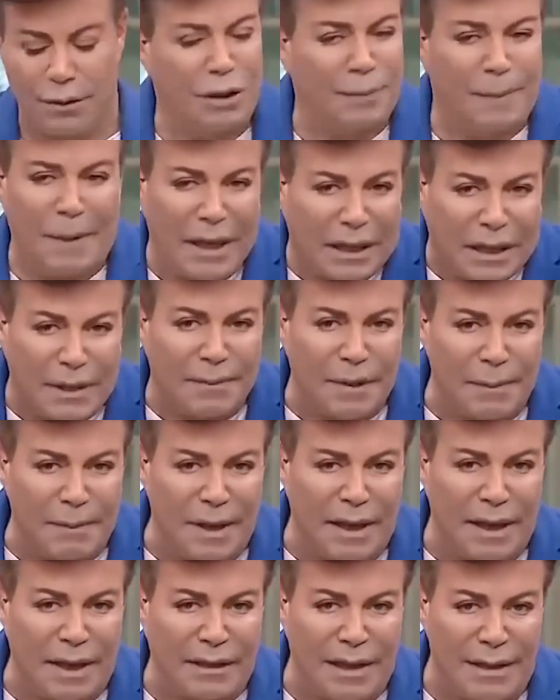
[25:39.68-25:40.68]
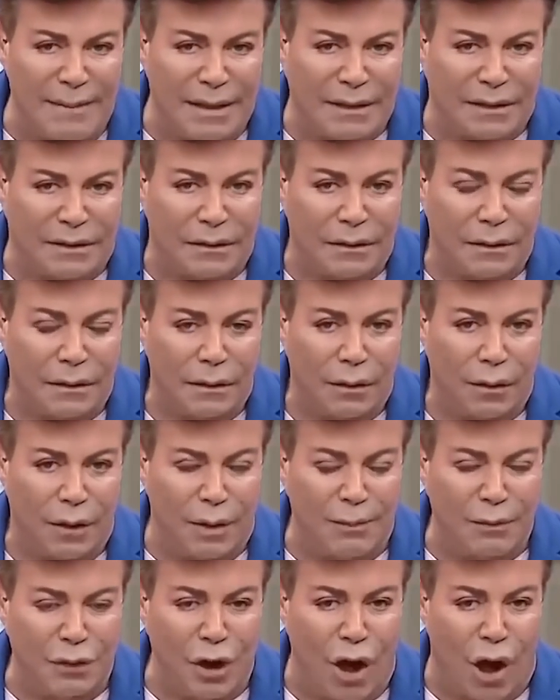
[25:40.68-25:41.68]
Hiçbir yere kimse bir yere gidemez.
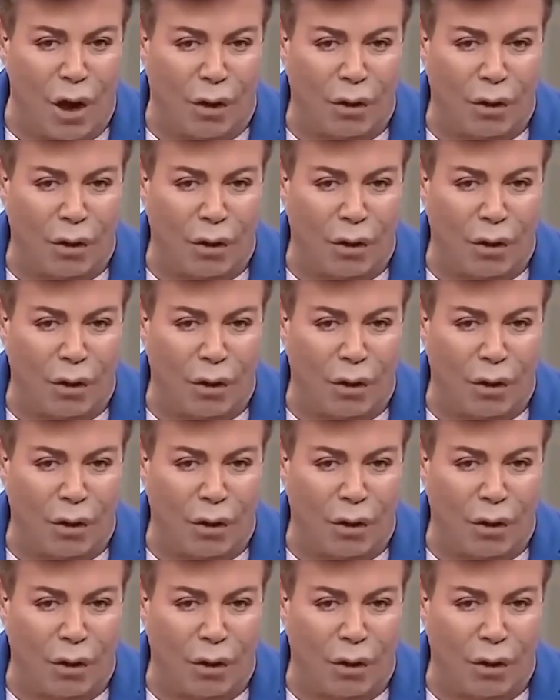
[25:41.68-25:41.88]
Öyle bir şey